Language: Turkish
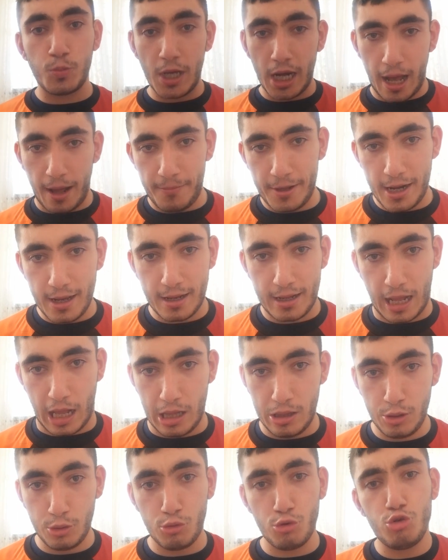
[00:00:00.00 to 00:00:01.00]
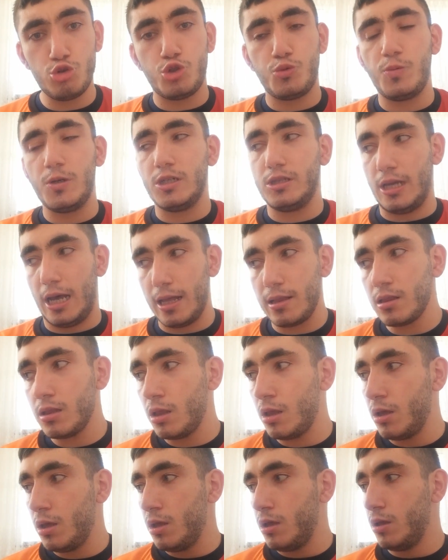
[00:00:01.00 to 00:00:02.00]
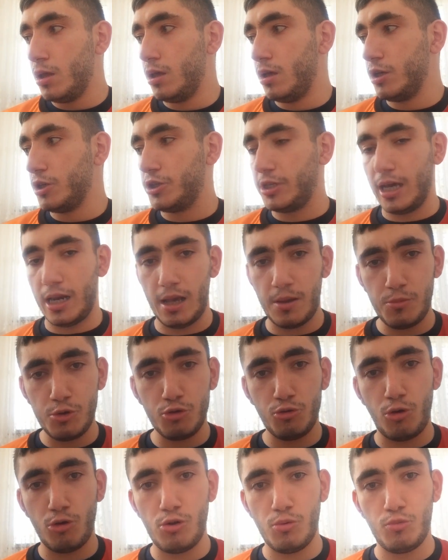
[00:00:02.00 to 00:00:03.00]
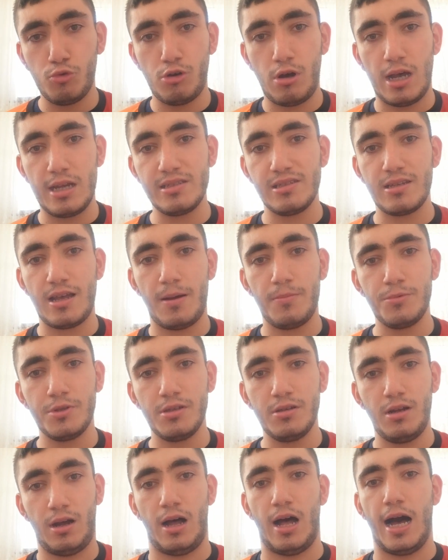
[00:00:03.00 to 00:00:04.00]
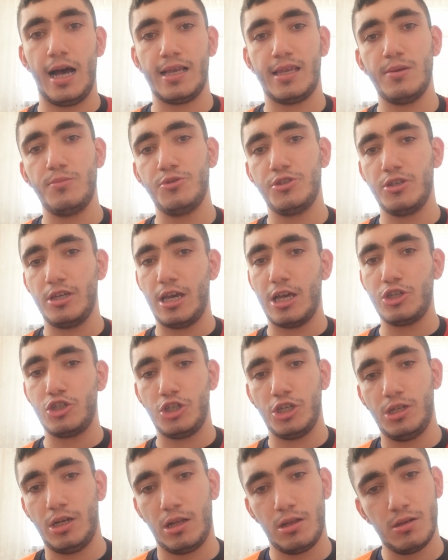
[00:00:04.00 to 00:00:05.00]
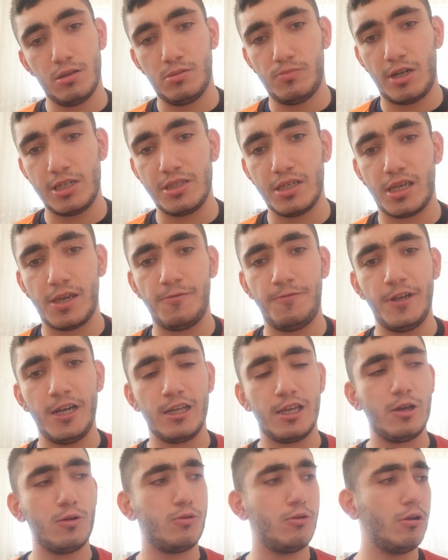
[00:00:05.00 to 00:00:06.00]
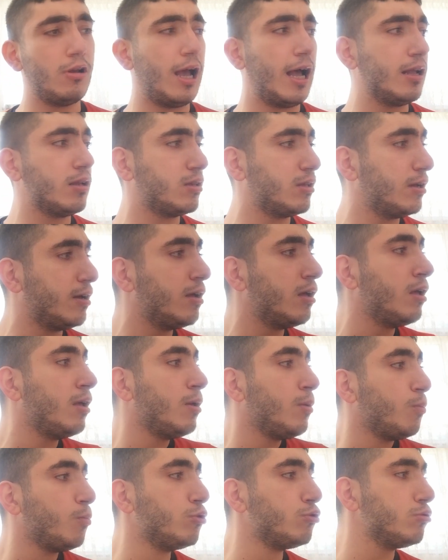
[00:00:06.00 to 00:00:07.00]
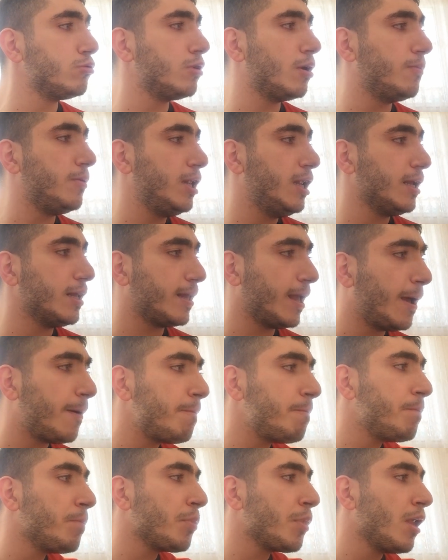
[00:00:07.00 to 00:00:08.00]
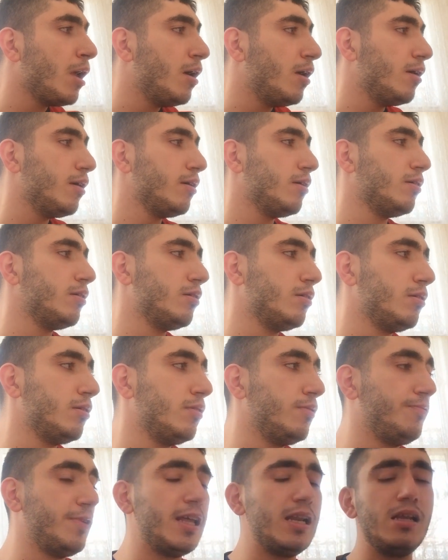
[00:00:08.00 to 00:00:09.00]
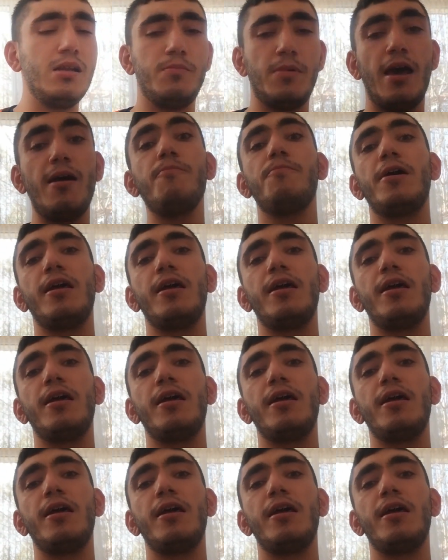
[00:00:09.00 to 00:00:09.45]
berabere kaldık. 3-1'den ee, Kerem'in golü muazzamdı. Hakim Ziyech inanılmaz iki frikik golü attı. Bununla birlikte e, verilmeyen